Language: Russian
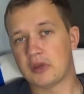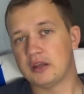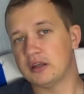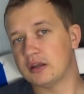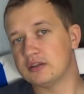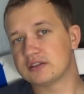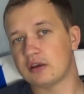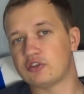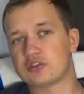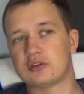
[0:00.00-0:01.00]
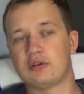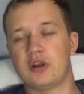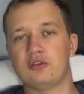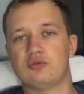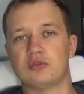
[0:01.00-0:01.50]
Я не знаю, честно
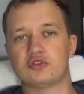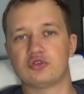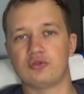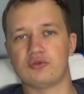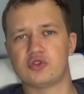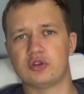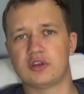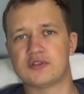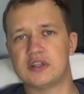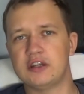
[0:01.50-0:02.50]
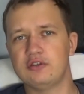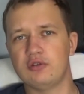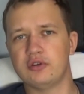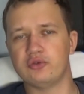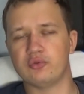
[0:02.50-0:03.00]
говоря, я думал, что его все-таки в
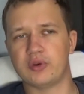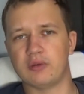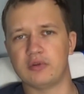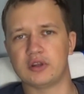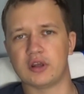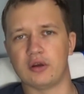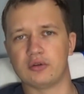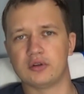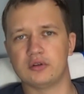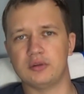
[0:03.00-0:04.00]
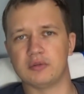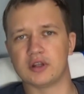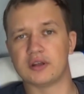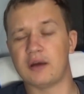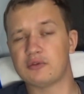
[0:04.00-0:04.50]
среднюю линию приобретают.
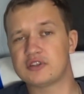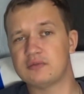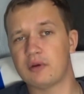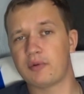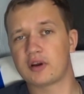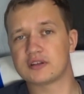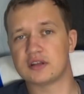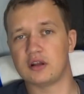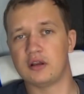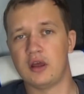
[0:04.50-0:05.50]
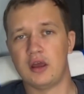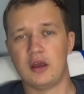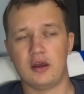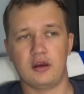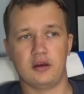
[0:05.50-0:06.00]
Именно там он себя показал
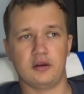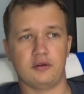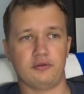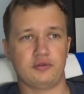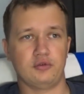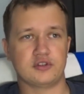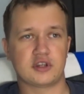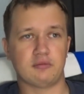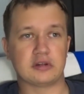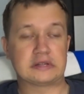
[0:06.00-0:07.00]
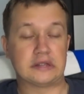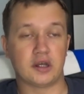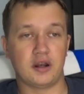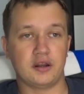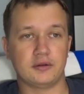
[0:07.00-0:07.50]
э, в Тульском
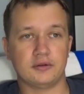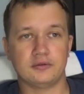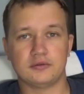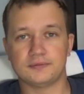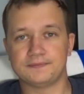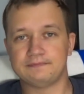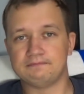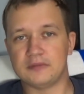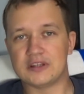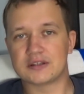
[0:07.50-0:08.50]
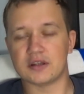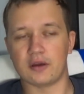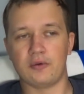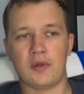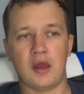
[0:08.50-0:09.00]
арсенале. Ну, не
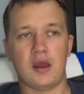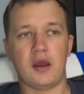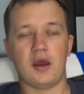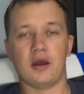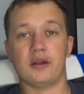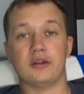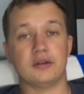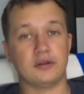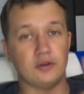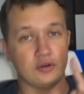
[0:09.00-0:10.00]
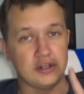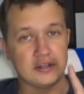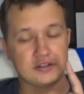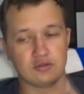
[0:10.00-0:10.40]
знаю но есть